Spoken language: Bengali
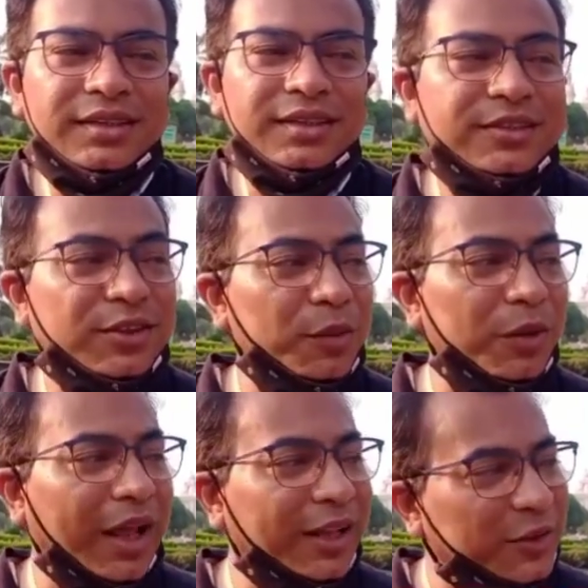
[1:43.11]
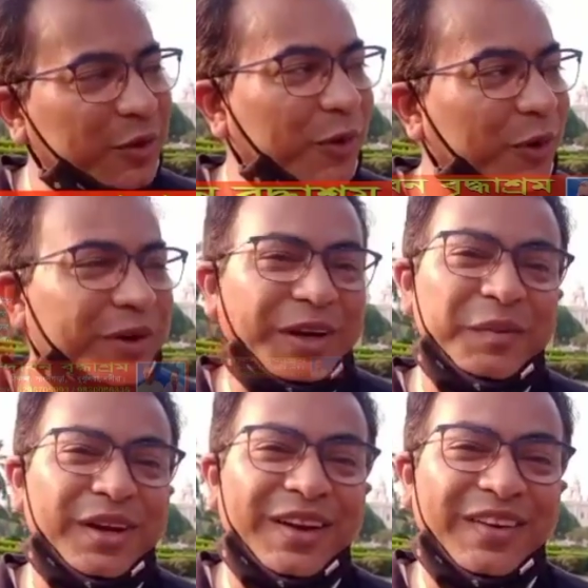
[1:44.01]
যে তৃণমূল এত বড়
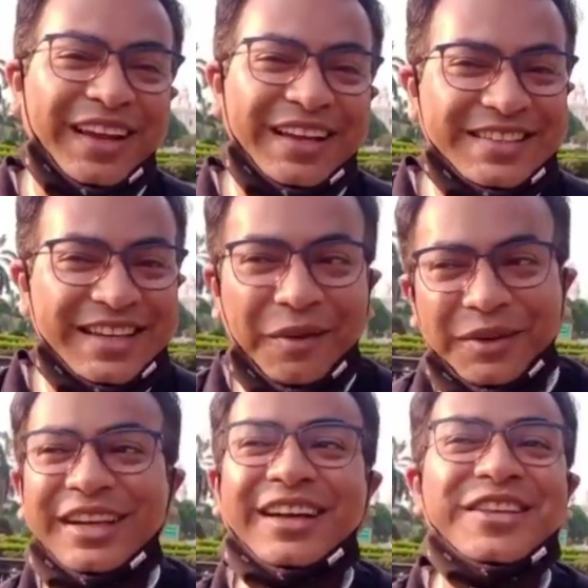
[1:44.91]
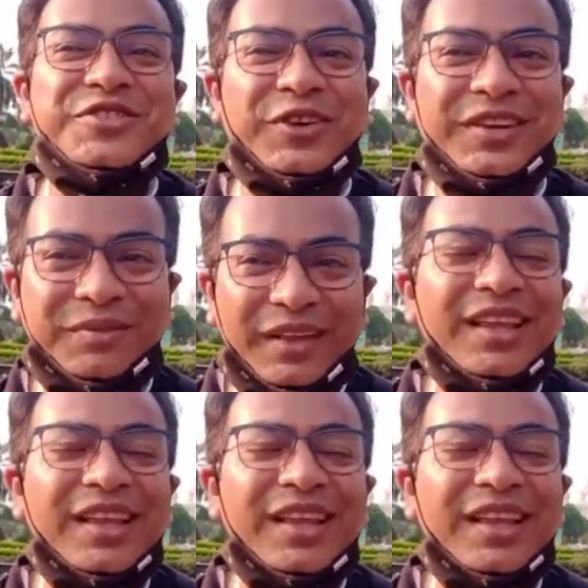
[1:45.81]
ক্রিমিনাল হয়ে গেছে আমাদের কাজ কই